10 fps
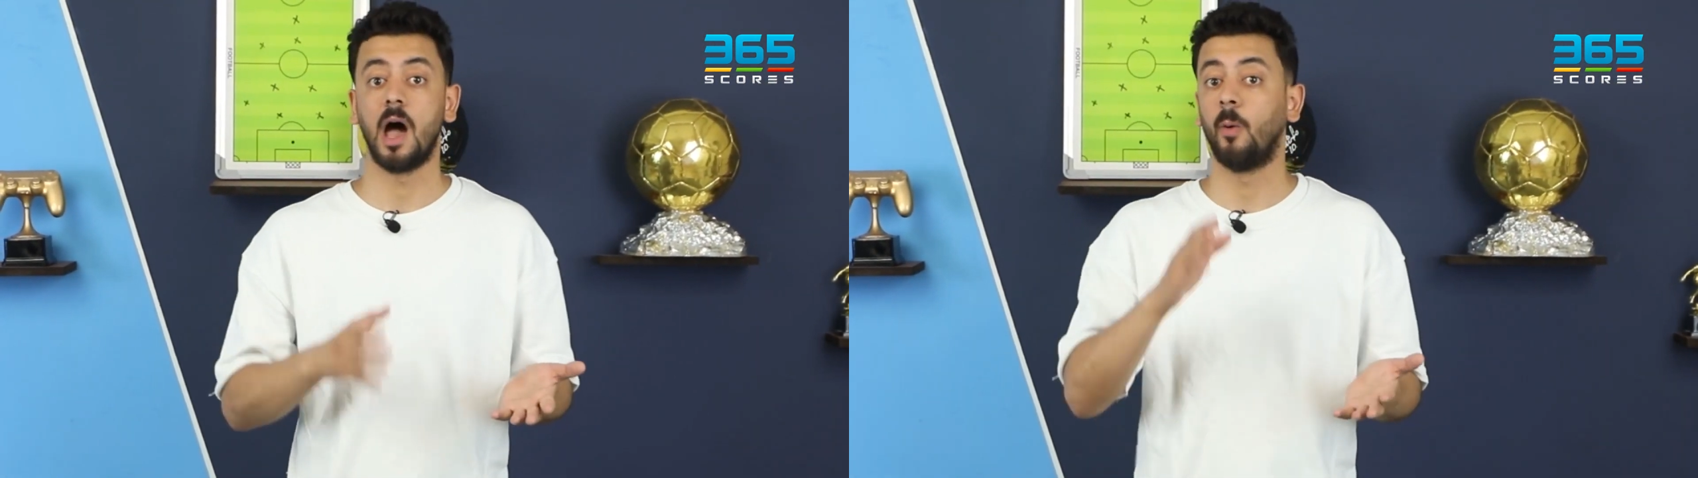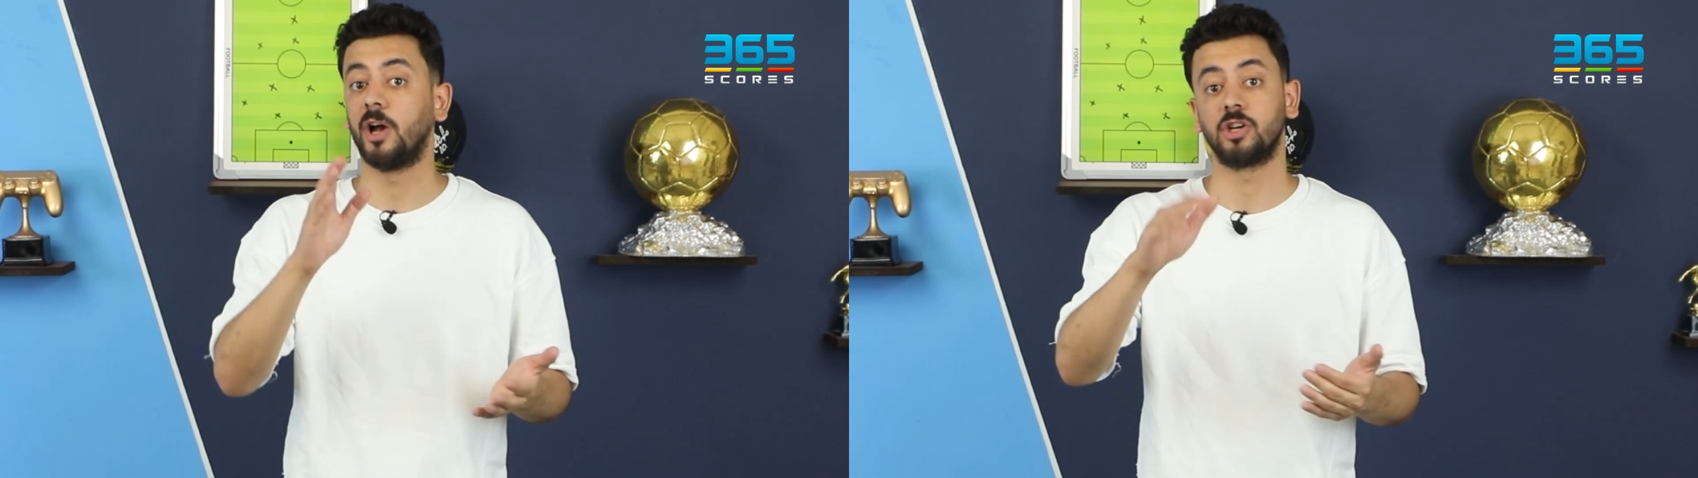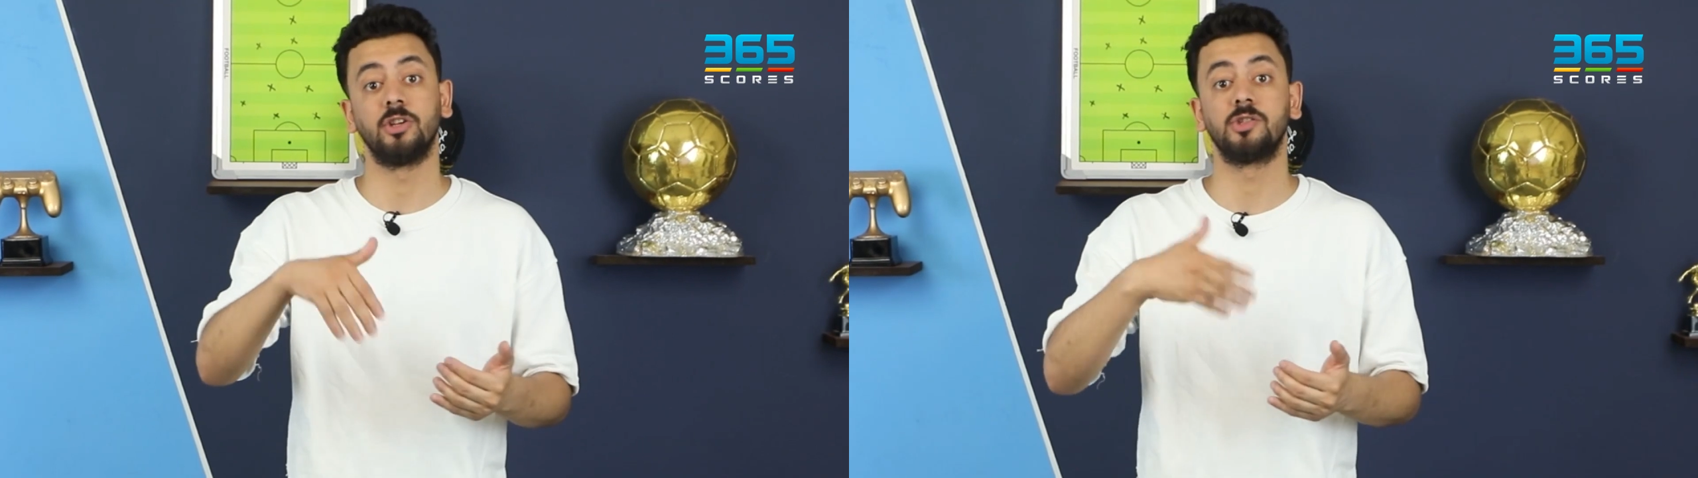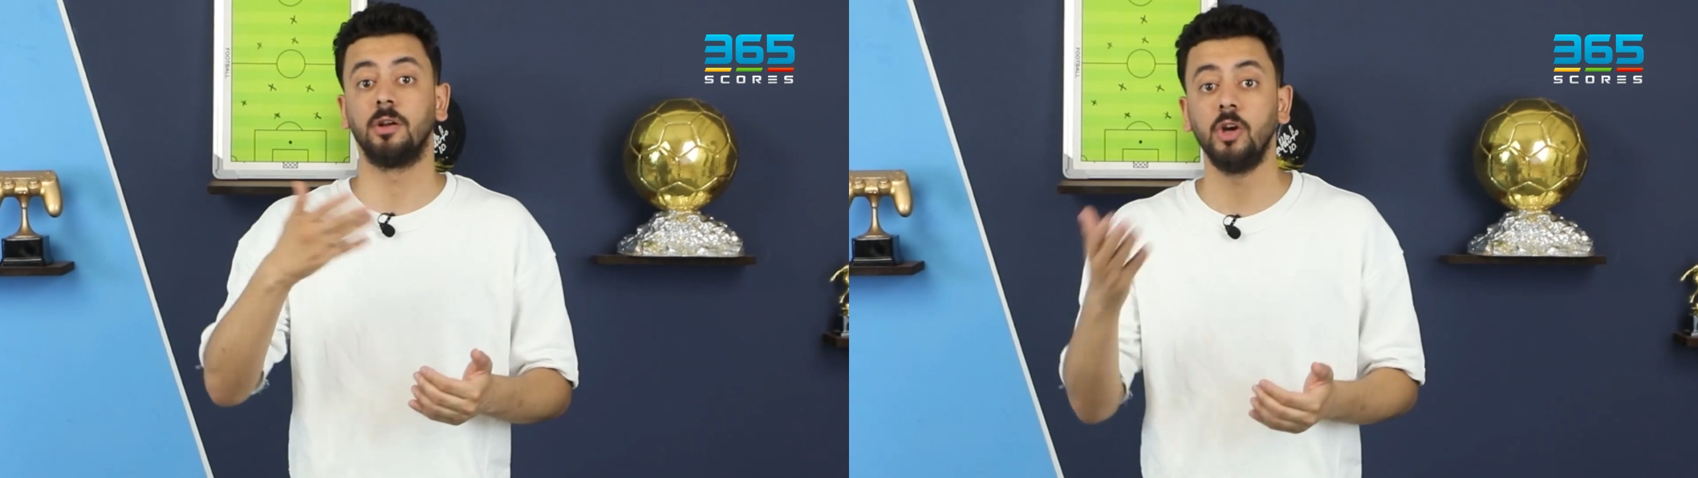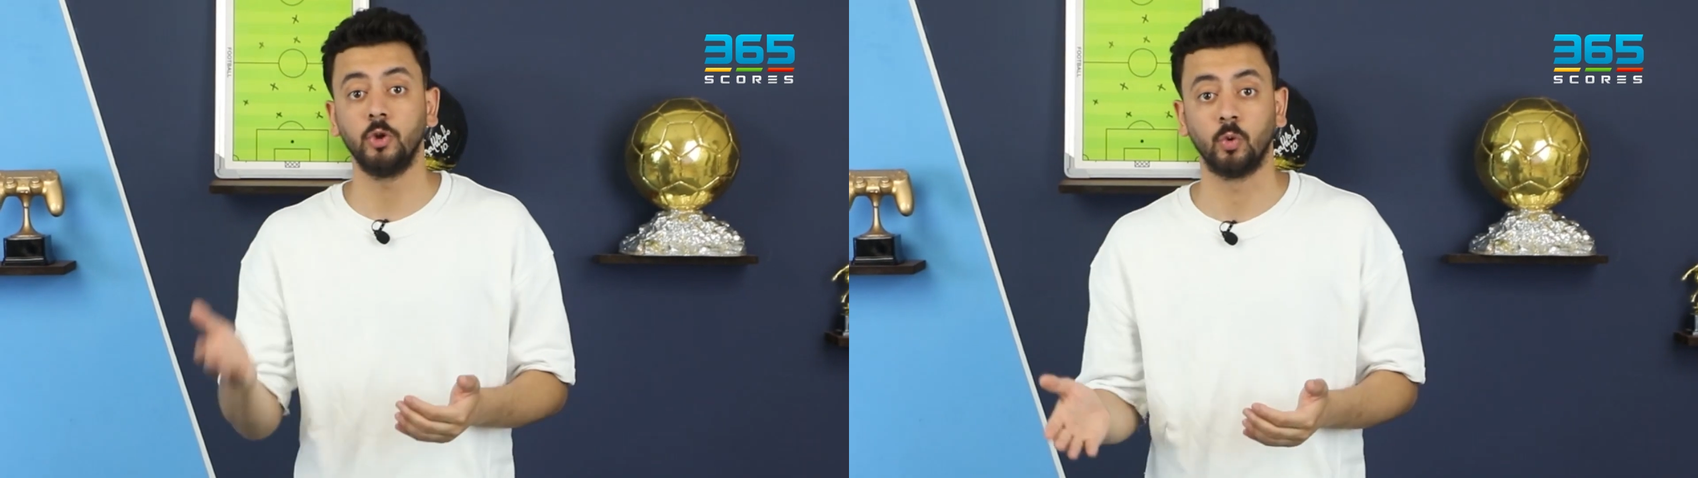او عشان
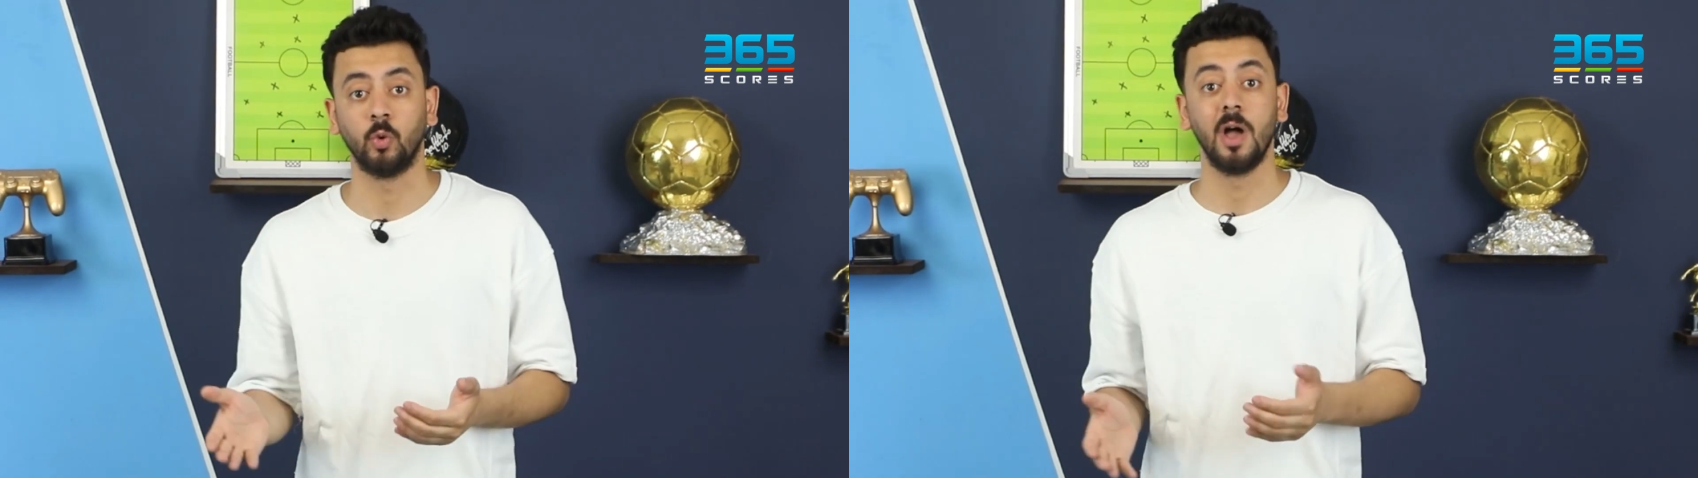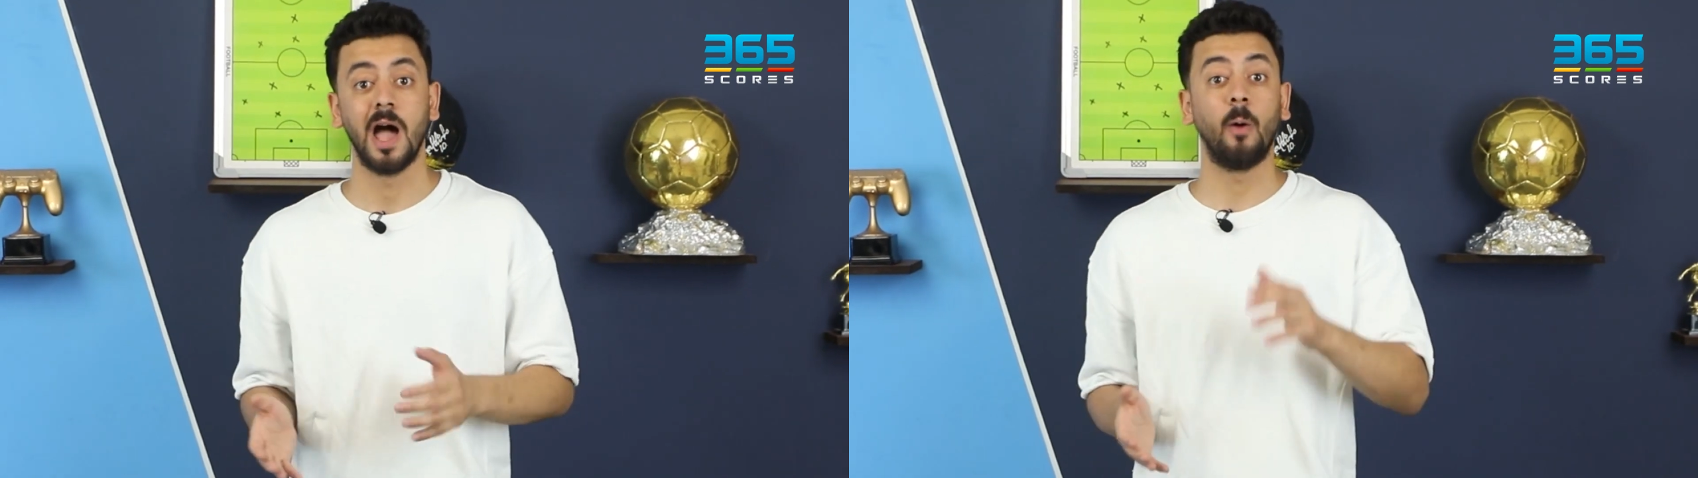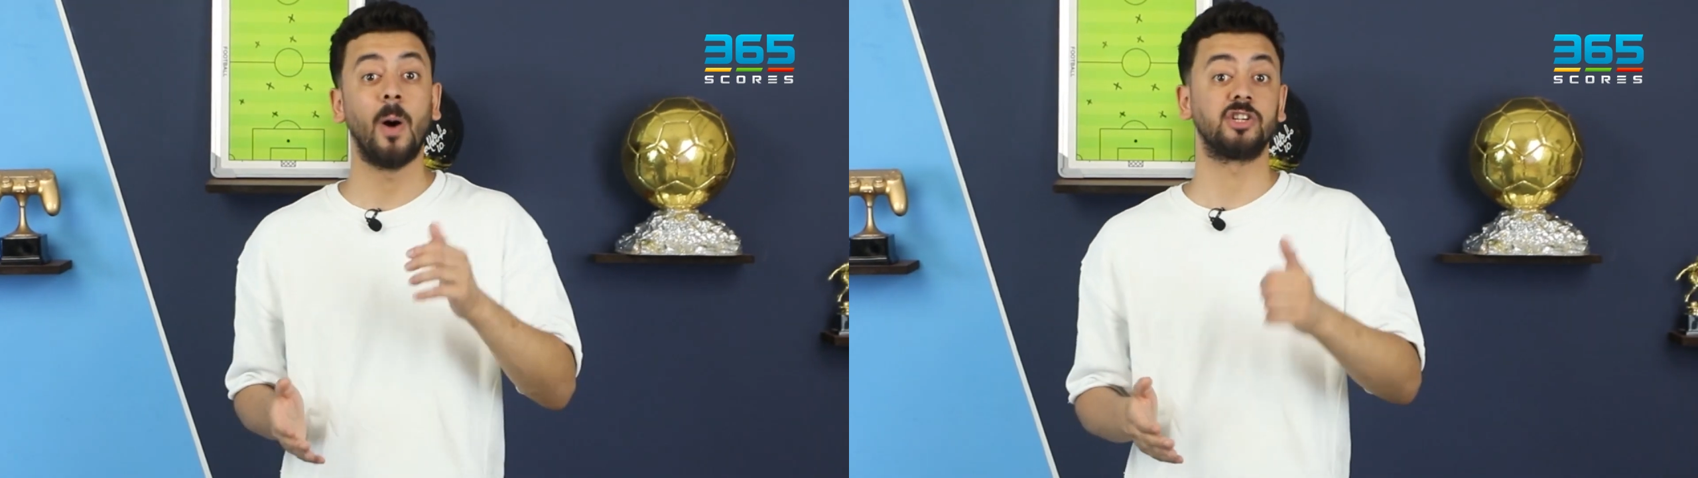اتصالحته او